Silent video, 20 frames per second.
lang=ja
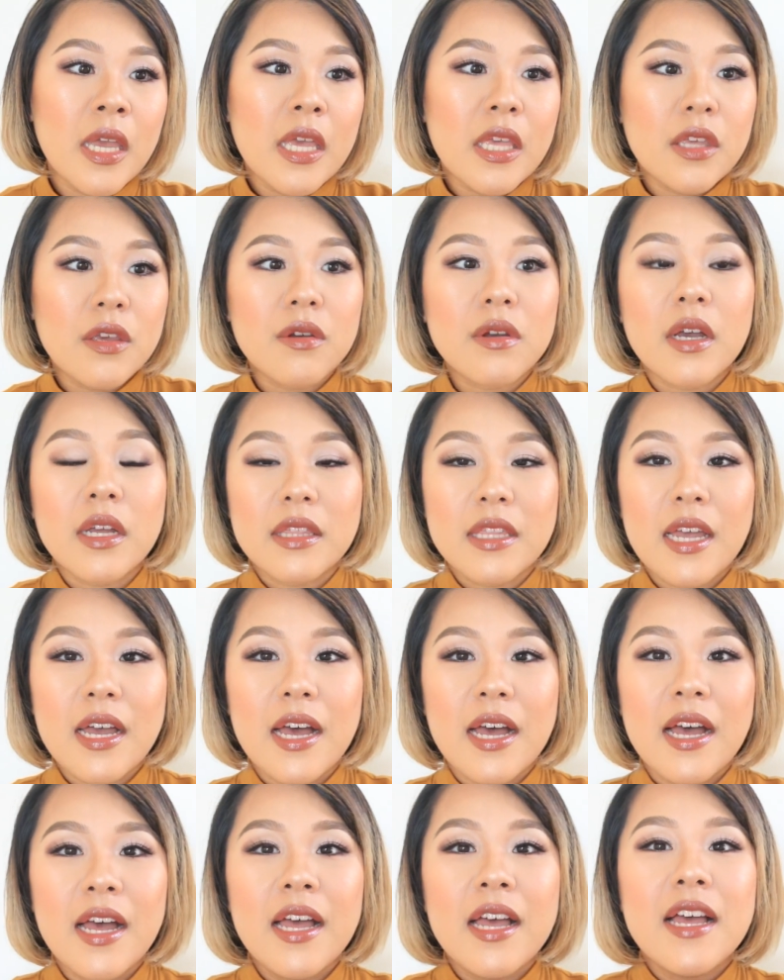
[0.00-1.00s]
いう
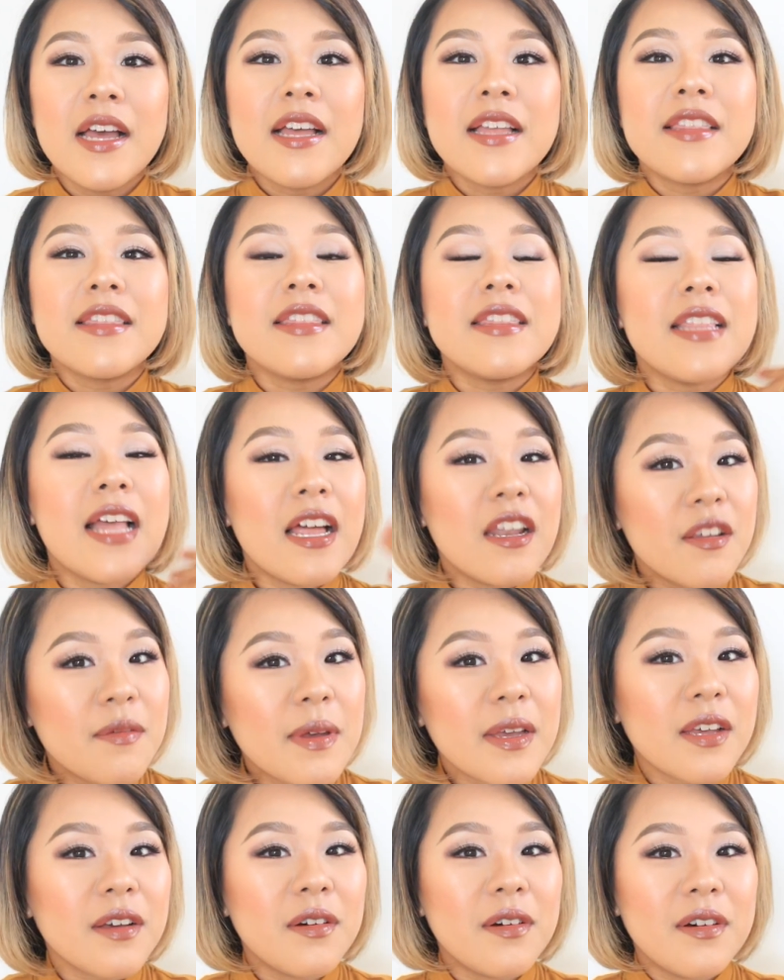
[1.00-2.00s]
方、なる
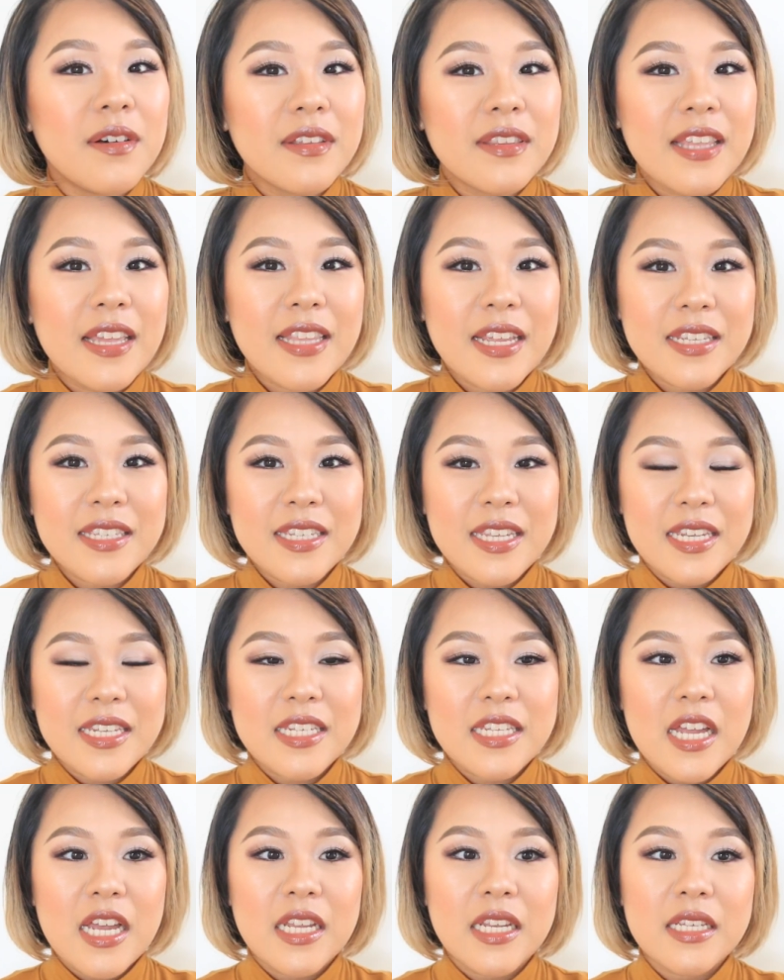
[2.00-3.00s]
べく手助け
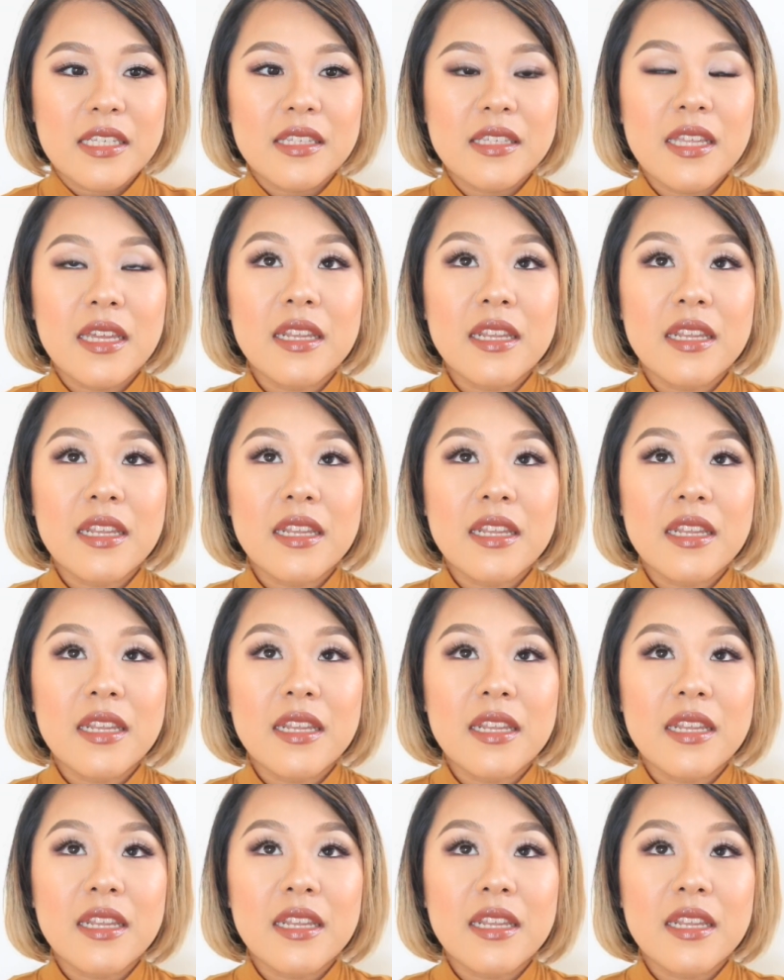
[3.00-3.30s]
したいです。